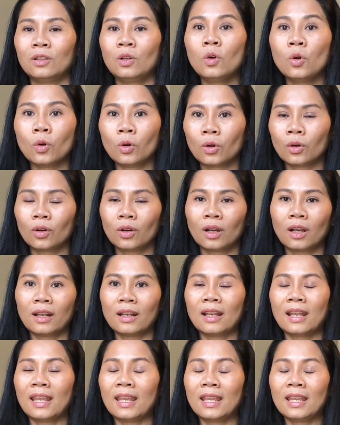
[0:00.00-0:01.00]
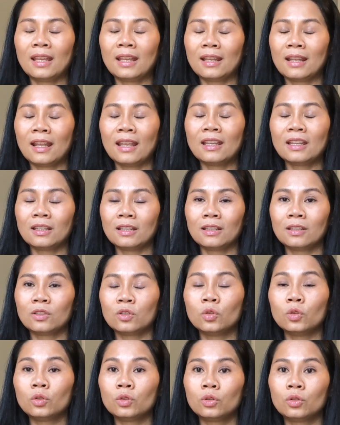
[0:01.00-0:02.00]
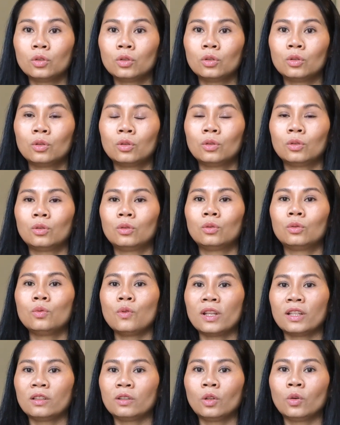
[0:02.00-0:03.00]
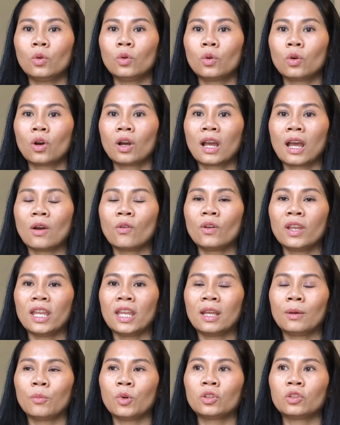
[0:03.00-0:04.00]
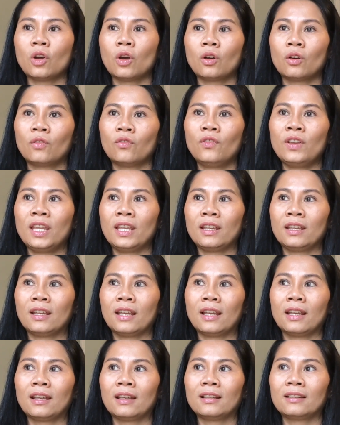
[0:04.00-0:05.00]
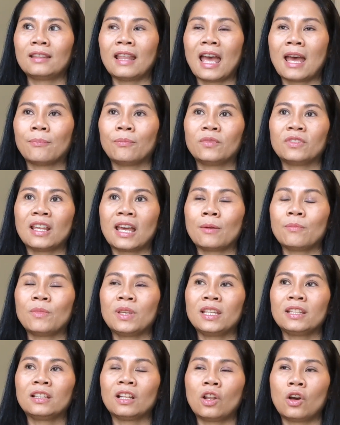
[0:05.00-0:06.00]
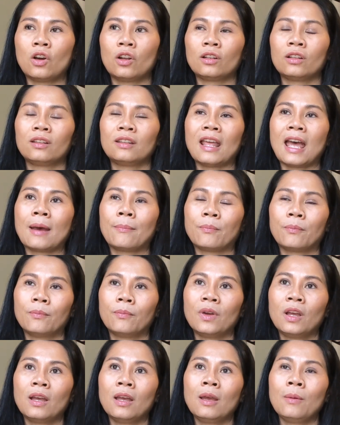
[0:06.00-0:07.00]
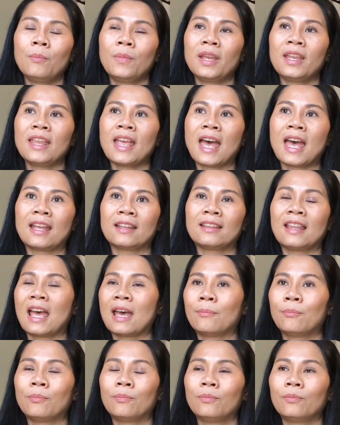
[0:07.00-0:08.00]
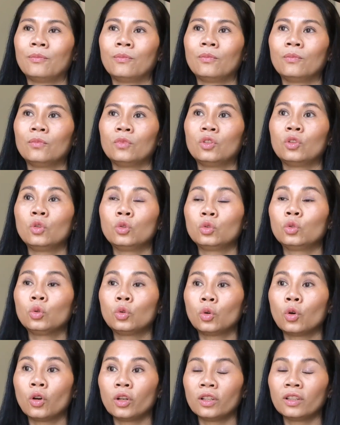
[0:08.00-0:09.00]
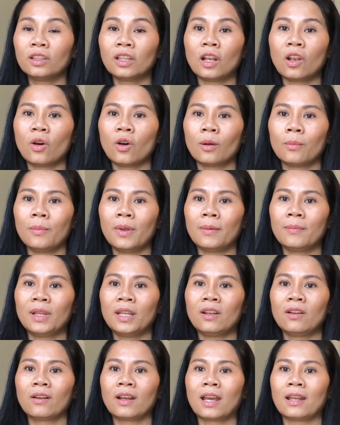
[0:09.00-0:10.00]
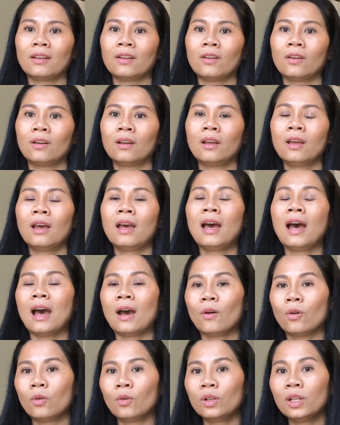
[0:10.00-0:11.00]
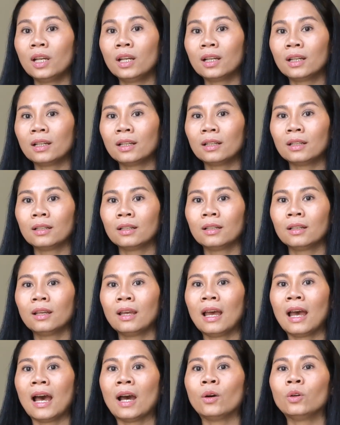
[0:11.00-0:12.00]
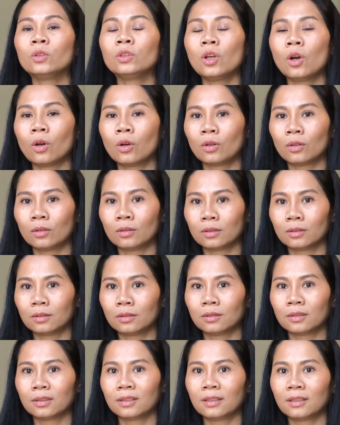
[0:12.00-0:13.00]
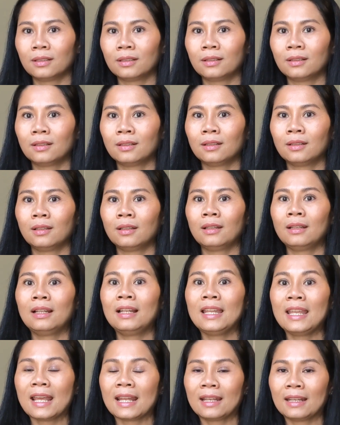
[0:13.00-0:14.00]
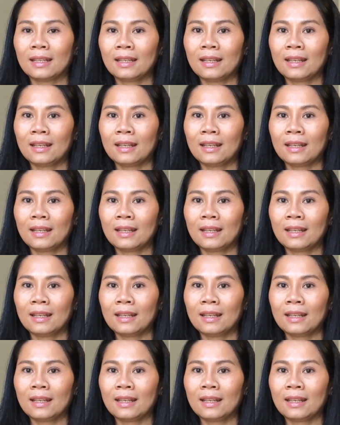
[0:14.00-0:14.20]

ลูกในในจุดส่วนตัวของเขาเองบ่ต้องวิ่งตามสามีตลอดตามแม่ย่าตามทุกๆคนตลอดแบบนี้เนาะค่ะเนาะเฮาหนึ่งเฮาต้องเรียน